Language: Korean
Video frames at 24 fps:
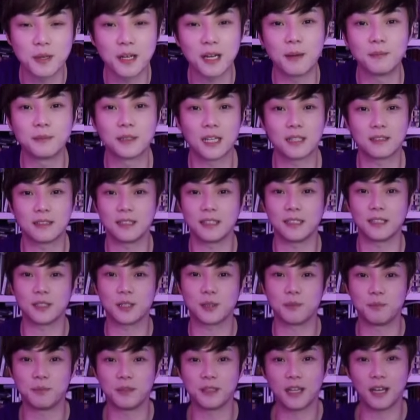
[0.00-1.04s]

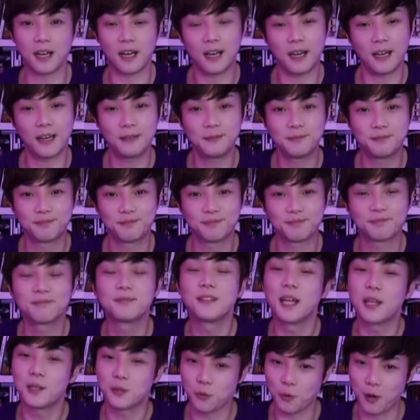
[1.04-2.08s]
감사드리겠습니다.
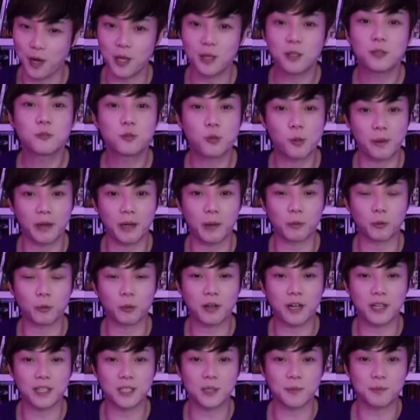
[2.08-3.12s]
좋아요. 출발해 보도록
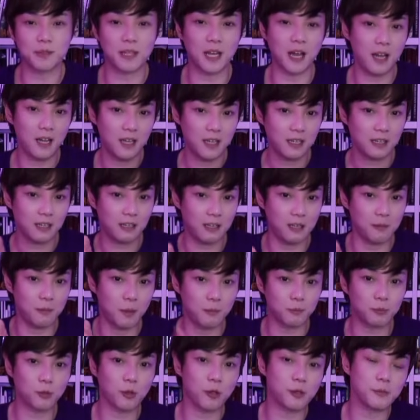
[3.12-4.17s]
하겠습니다.
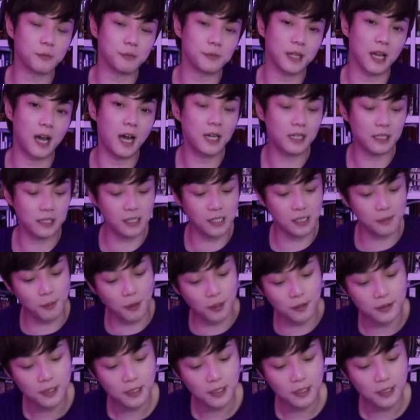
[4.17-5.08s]
1번부터입니다. 1번